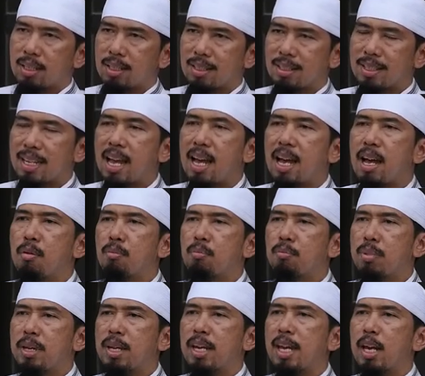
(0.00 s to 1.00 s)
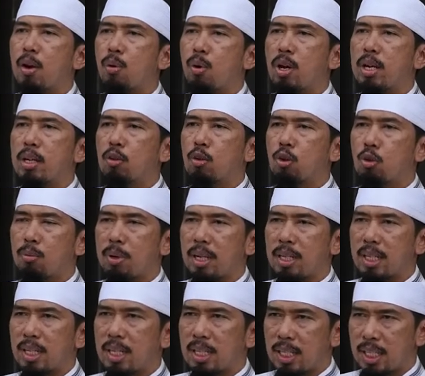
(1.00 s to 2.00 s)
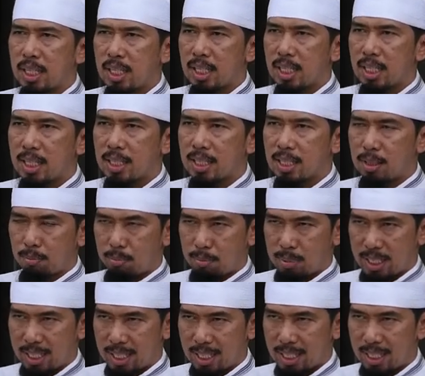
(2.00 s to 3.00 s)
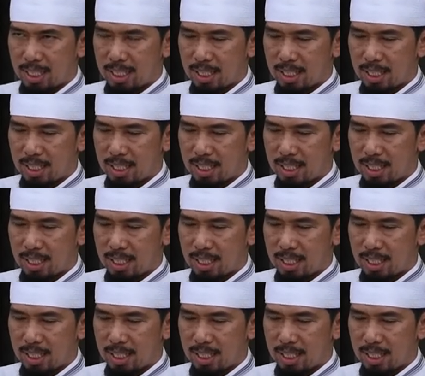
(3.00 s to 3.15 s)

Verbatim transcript: sampai hewan kurbannya disembelih.